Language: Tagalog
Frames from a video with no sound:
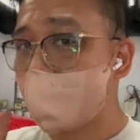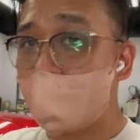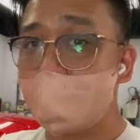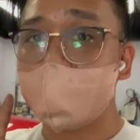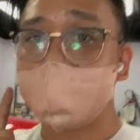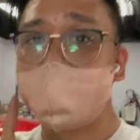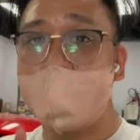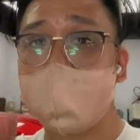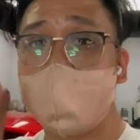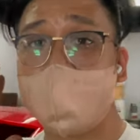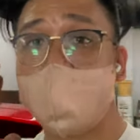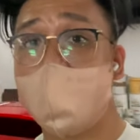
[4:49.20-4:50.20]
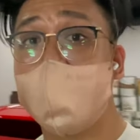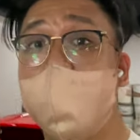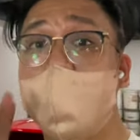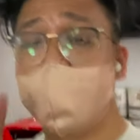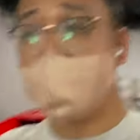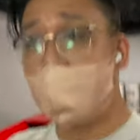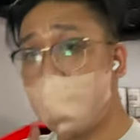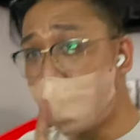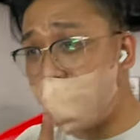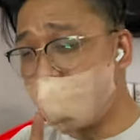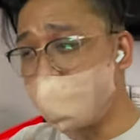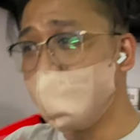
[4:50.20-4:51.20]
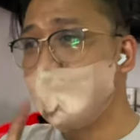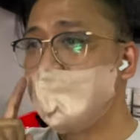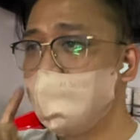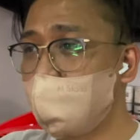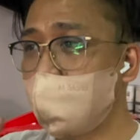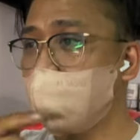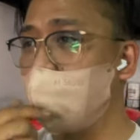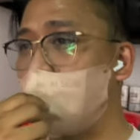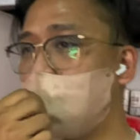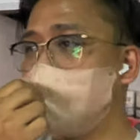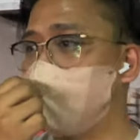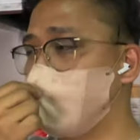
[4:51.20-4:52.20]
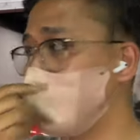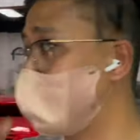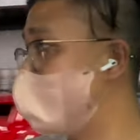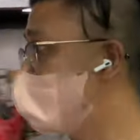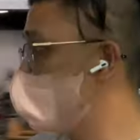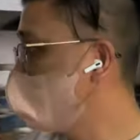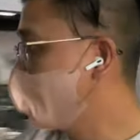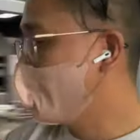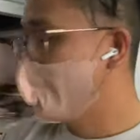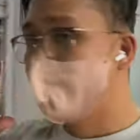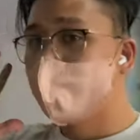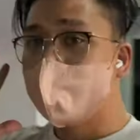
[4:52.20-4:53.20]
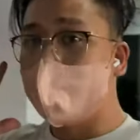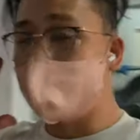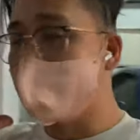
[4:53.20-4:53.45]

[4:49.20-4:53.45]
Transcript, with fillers: vlog on that pag sisimulan ko na. Pag sisimulan ko na. For now, it's